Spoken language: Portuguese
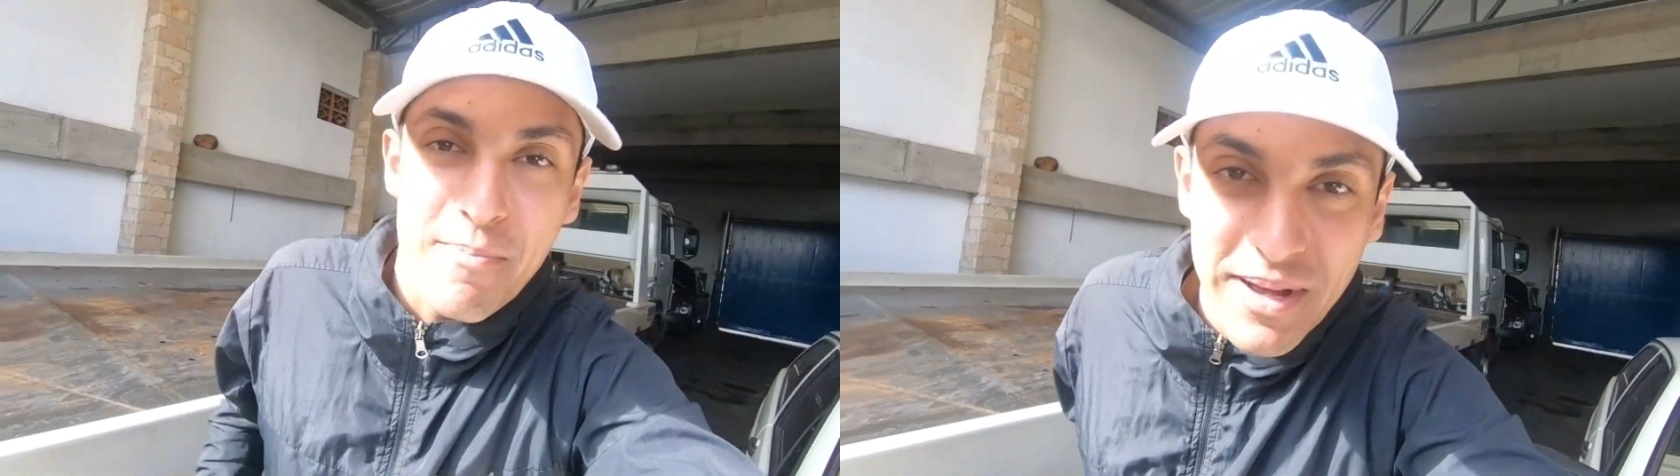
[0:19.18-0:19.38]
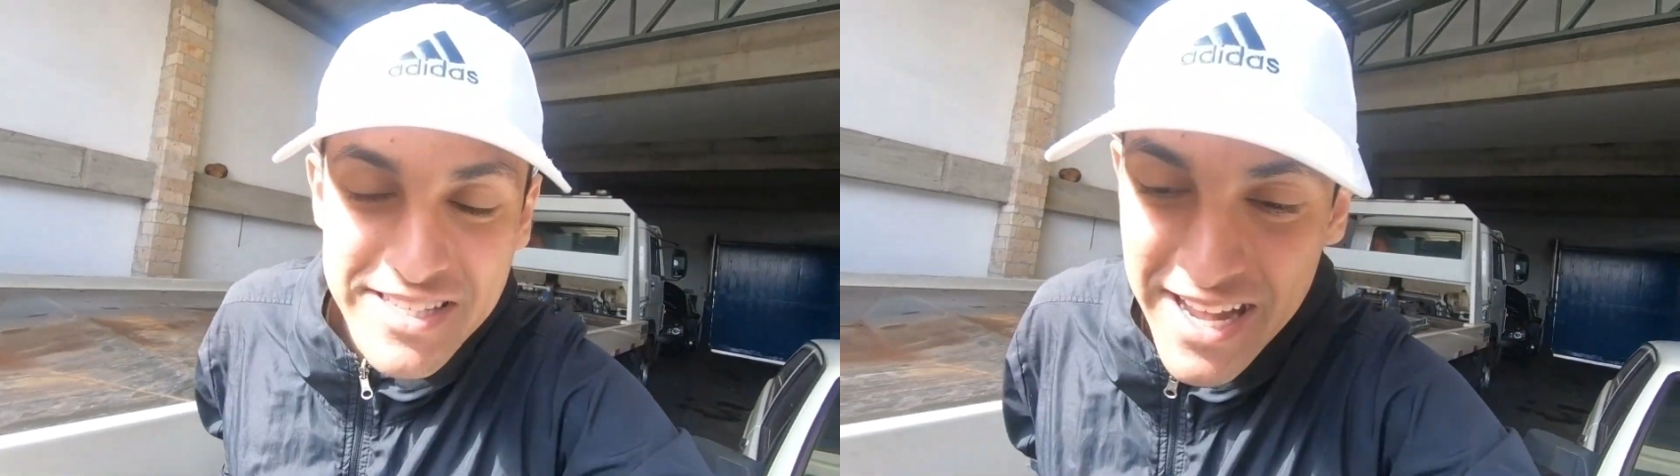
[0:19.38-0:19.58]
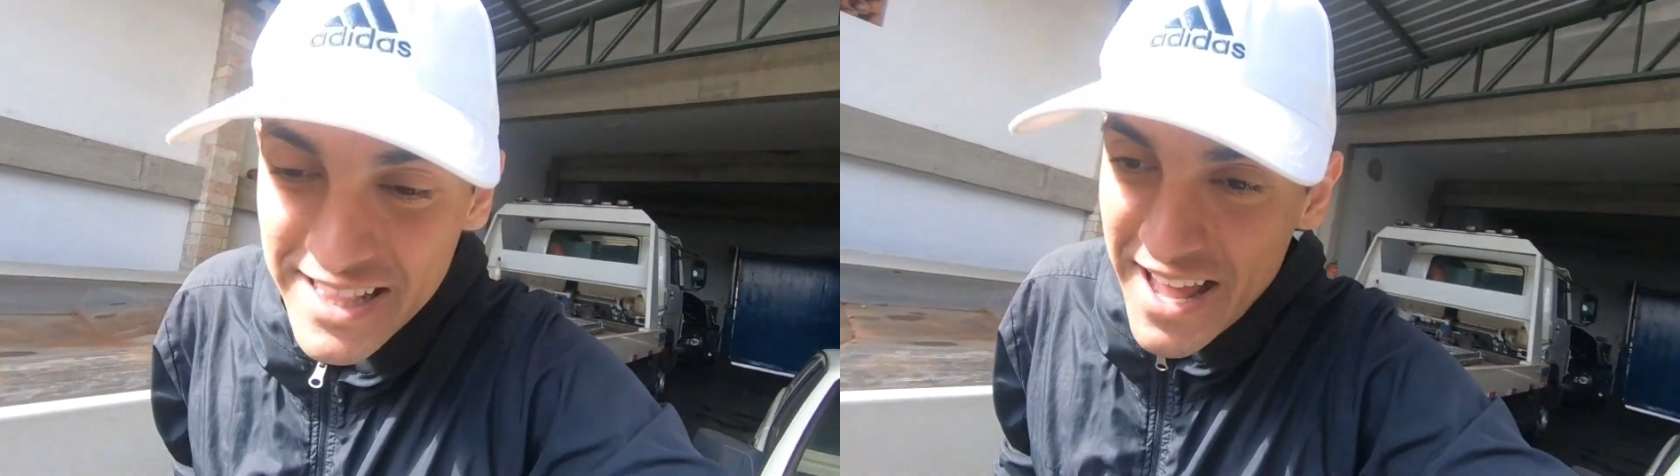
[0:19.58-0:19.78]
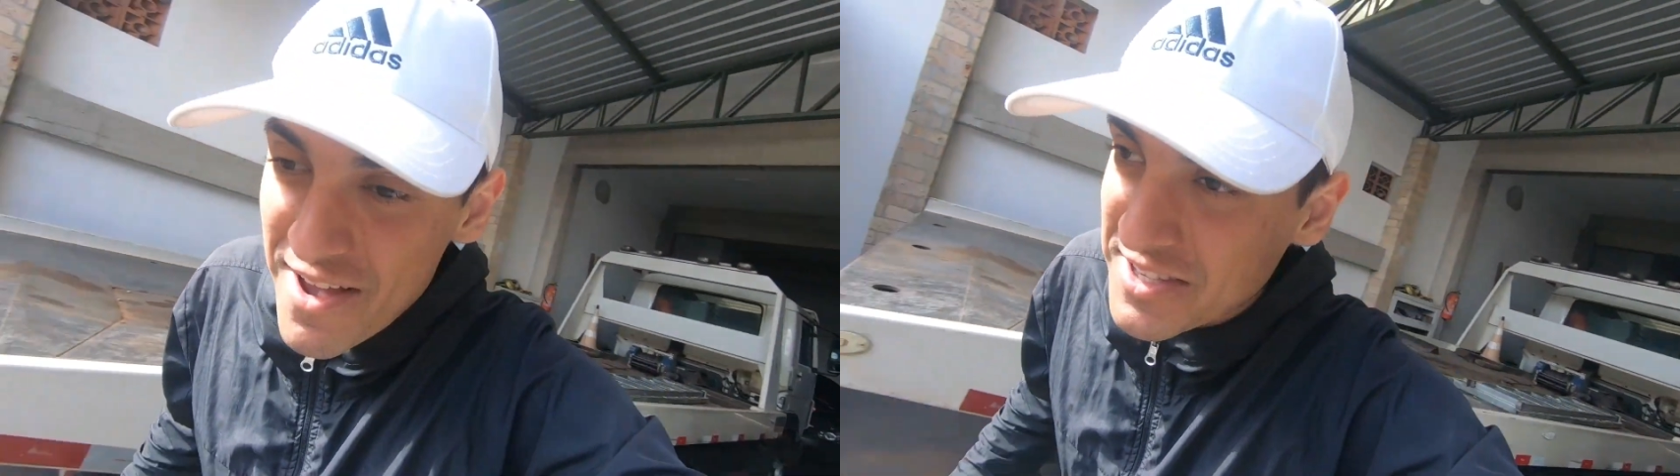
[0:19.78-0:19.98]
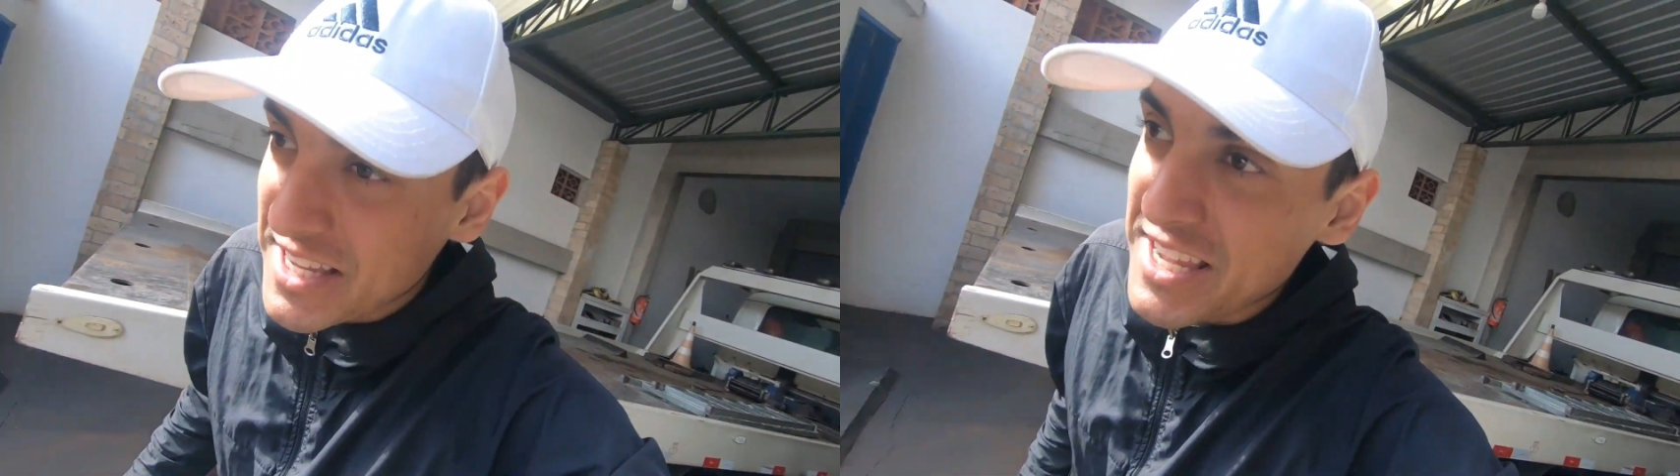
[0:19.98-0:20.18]
Rapaziada, aí é
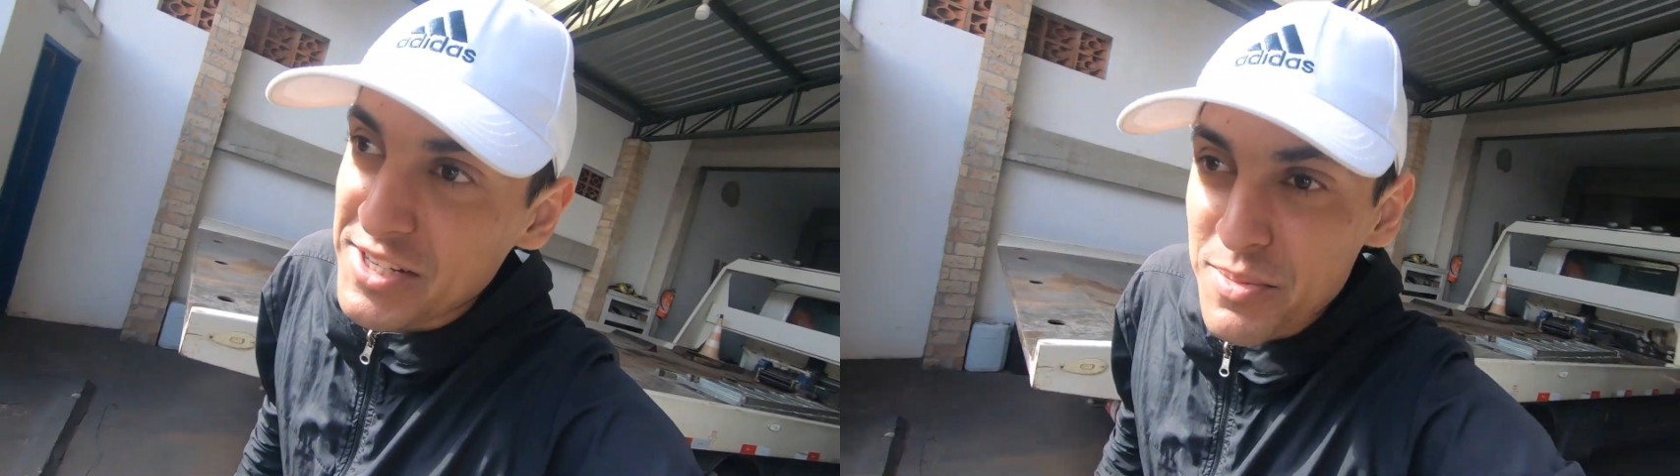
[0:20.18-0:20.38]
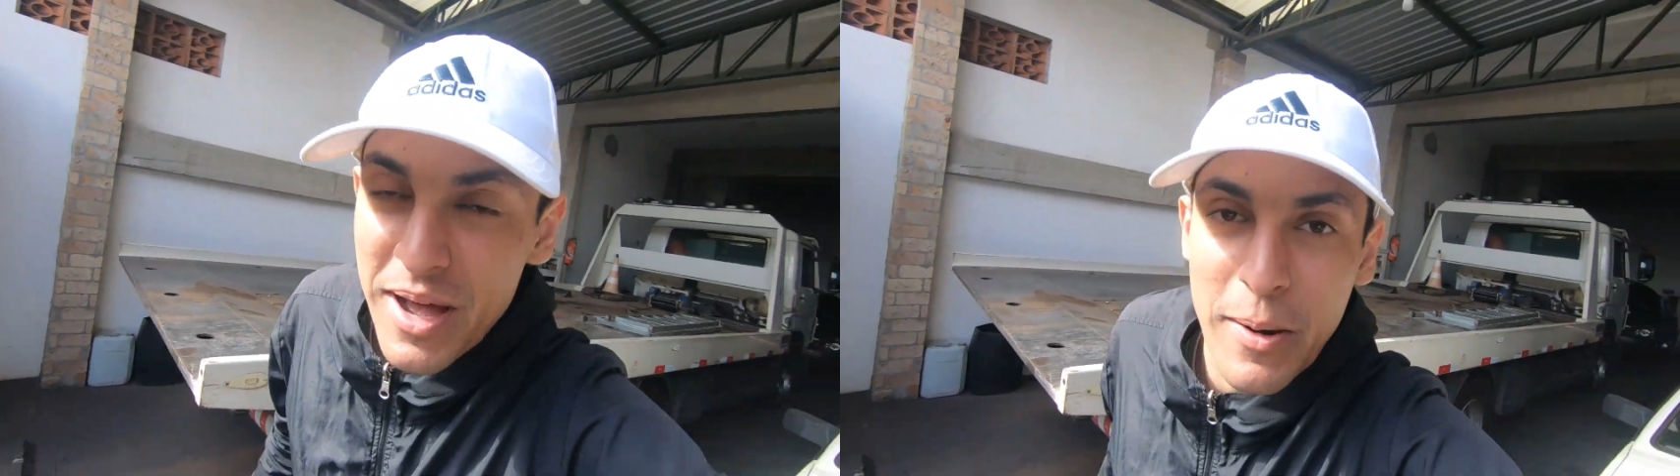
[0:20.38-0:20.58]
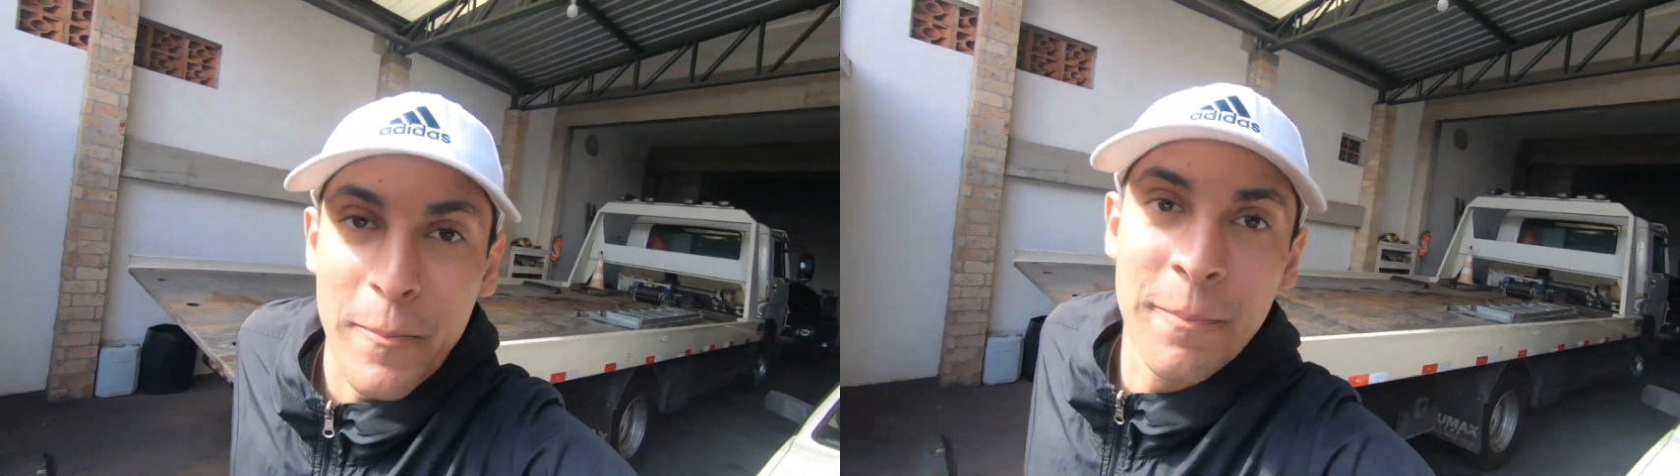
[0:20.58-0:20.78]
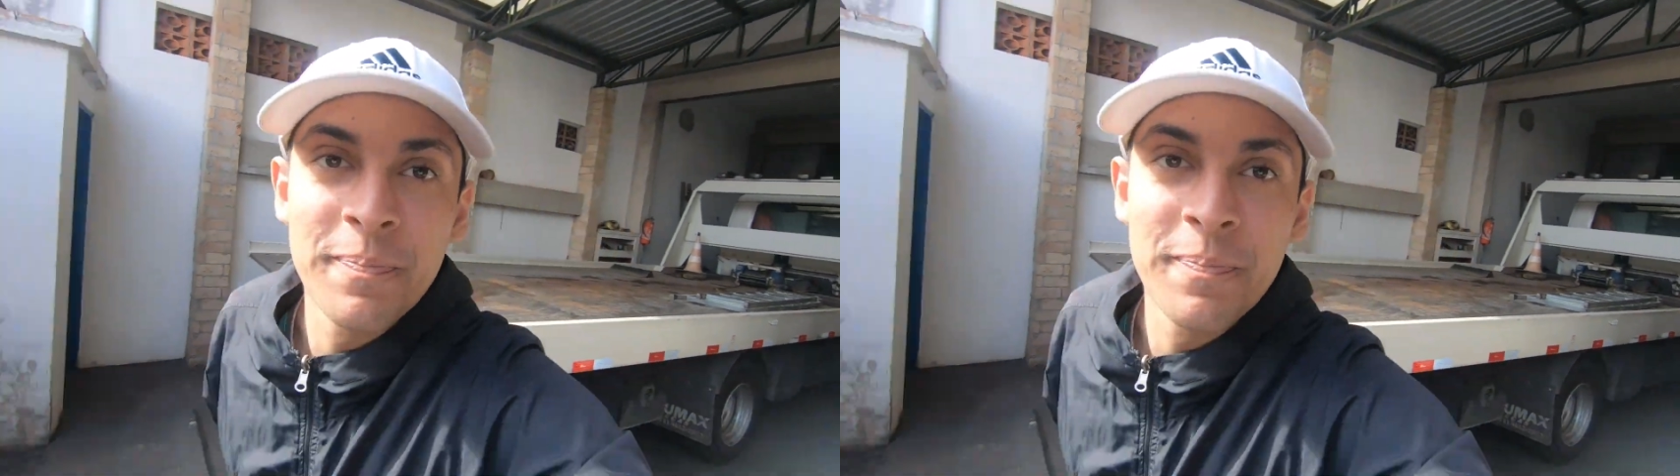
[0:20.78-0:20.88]
o seguinte, mano.